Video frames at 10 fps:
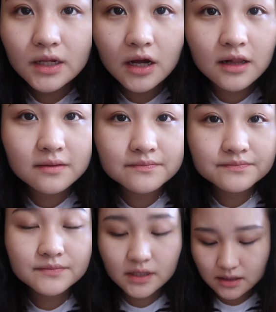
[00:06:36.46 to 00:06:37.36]
好了，
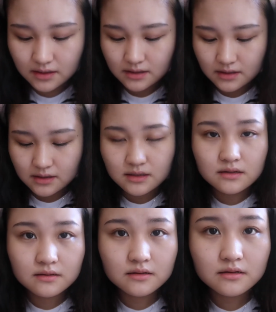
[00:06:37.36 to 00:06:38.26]

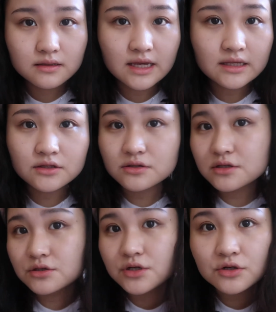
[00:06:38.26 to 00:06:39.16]
眼影
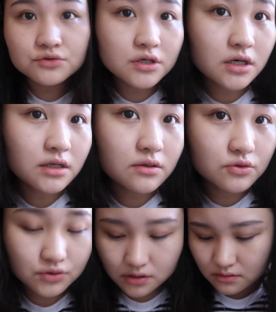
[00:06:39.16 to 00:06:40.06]
其实这样就可以了，
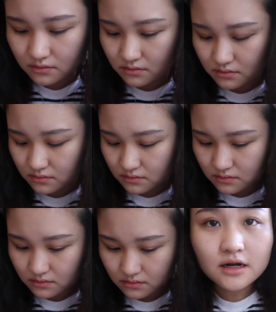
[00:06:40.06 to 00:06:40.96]
我觉得。
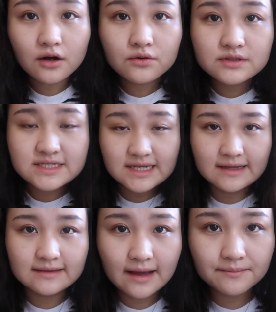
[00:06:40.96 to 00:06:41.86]
然后
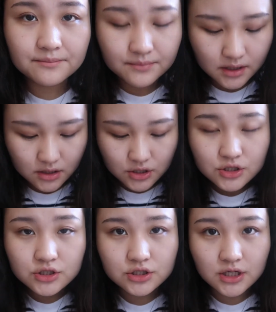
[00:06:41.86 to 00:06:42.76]
简单
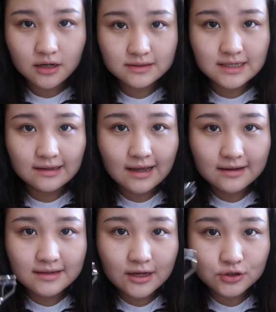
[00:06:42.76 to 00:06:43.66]
日常简
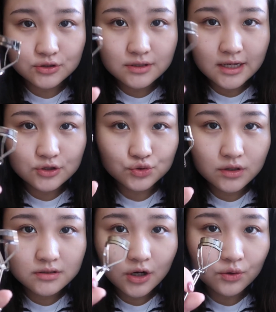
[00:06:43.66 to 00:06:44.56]
单眼眼
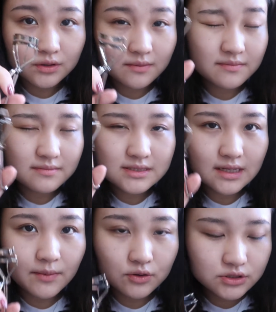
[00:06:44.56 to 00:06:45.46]
妆，然后呢，
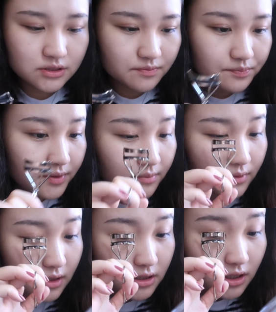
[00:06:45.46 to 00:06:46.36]
睫毛是必
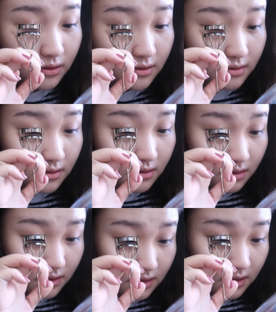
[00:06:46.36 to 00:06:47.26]
不可少
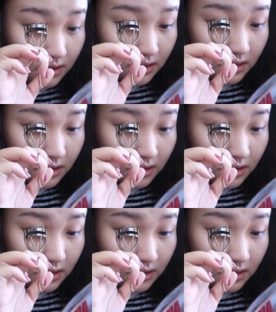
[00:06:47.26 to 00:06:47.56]
的。